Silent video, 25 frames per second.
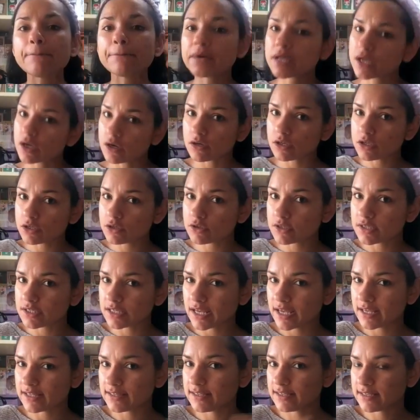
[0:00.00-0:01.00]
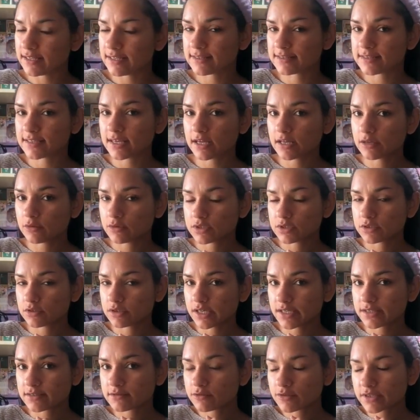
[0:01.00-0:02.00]
però io direi di iniziare questo
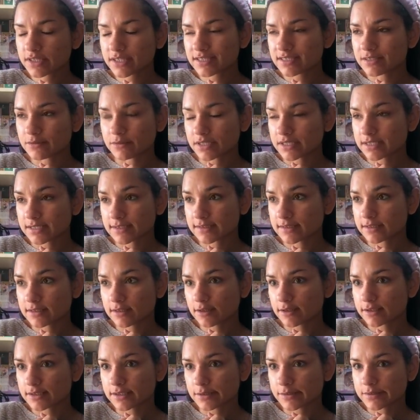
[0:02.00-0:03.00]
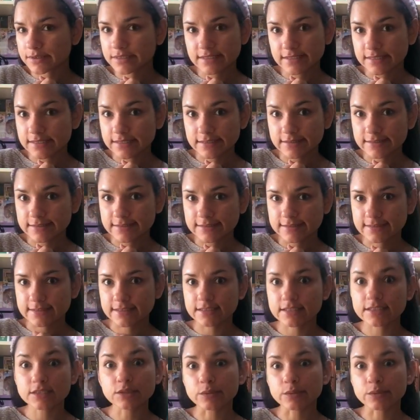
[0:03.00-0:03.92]
get to lady perché sennò altrimenti eh,